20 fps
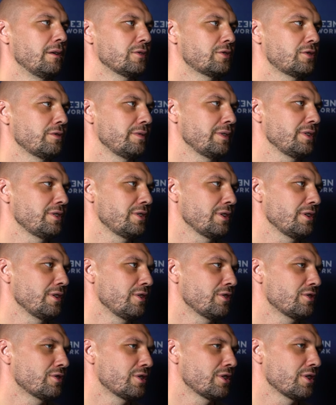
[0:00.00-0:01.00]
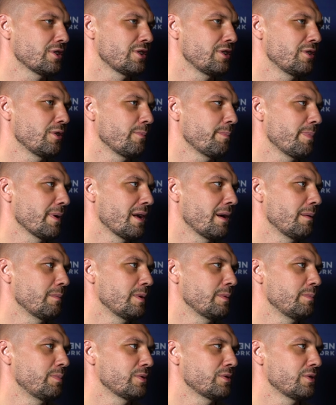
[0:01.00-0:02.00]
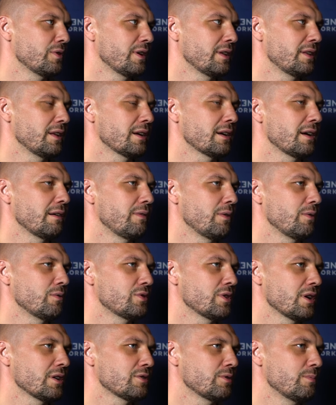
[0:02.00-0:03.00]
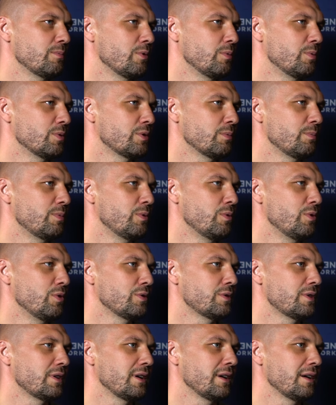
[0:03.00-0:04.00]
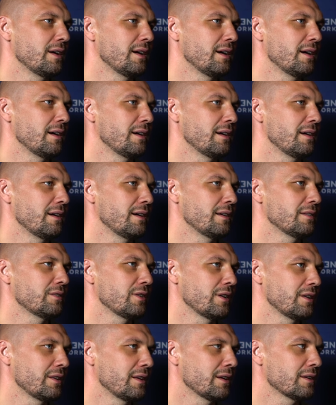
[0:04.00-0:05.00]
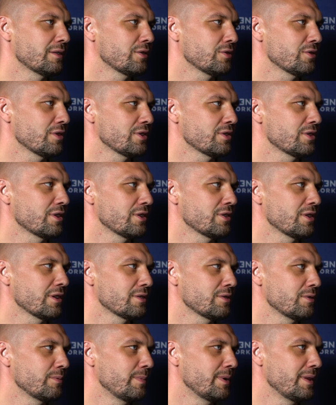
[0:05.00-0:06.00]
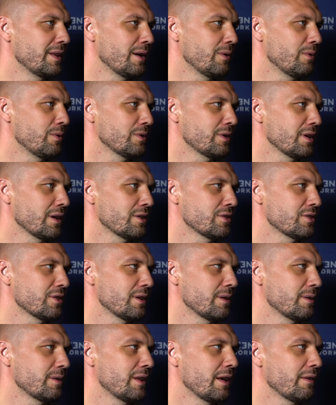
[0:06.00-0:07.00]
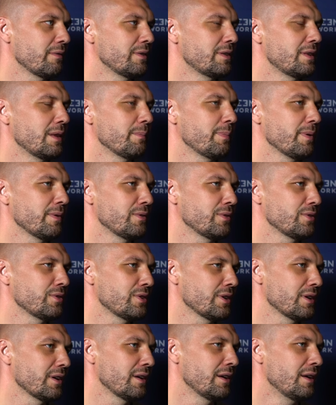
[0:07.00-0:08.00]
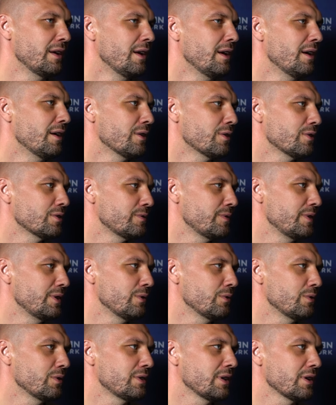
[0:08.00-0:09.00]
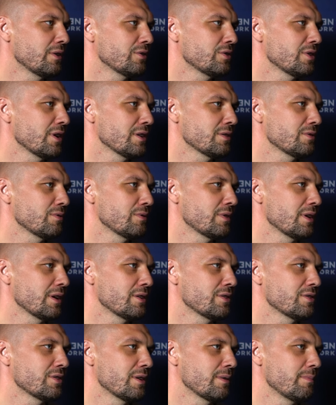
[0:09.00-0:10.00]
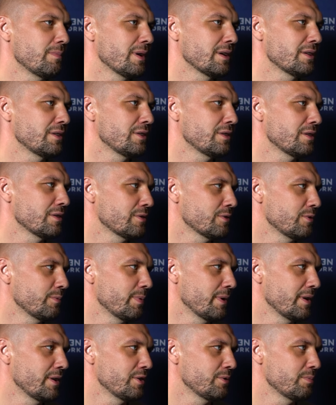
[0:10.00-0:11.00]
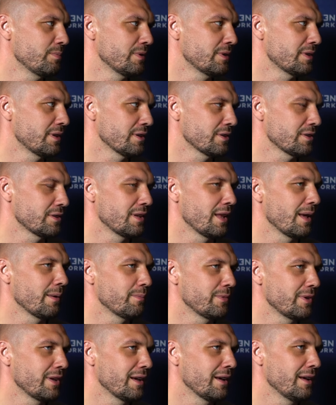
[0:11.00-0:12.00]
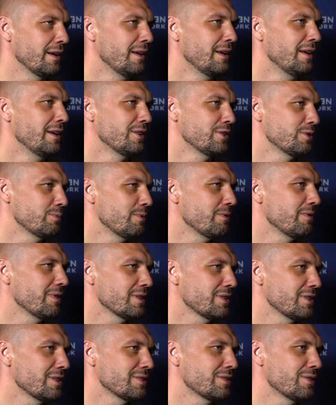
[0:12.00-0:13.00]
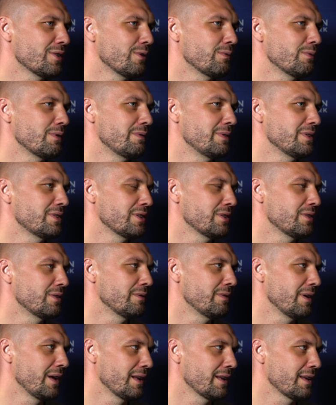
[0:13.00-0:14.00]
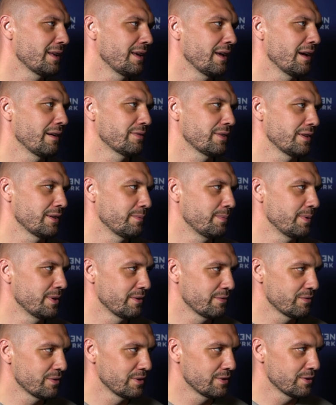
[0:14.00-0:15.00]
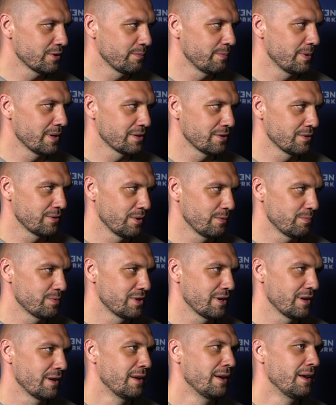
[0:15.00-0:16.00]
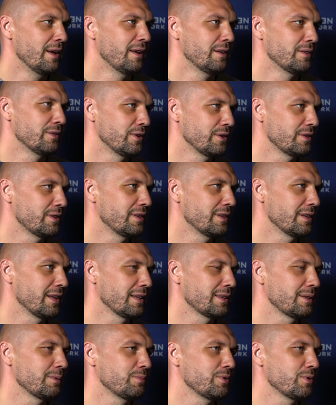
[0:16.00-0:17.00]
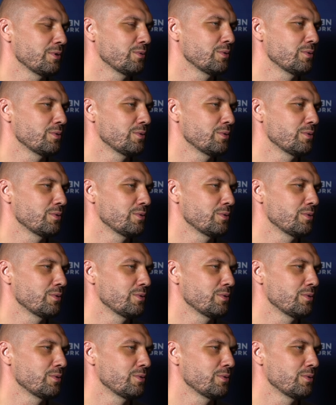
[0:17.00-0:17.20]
Oczywiście, nie, że się nie opieramy, bo to jednak kawał czasu był, bo to był luty, a to jednak troszeczkę czasu minęło, także Dawid na pewno się rozwinął do tego czasu, także bardziej się skupialiśmy też na mnie, żeby właśnie zdrowy wyszedł do walki, a wtedy będzie wszystko bardzo dobrze, no i na tym się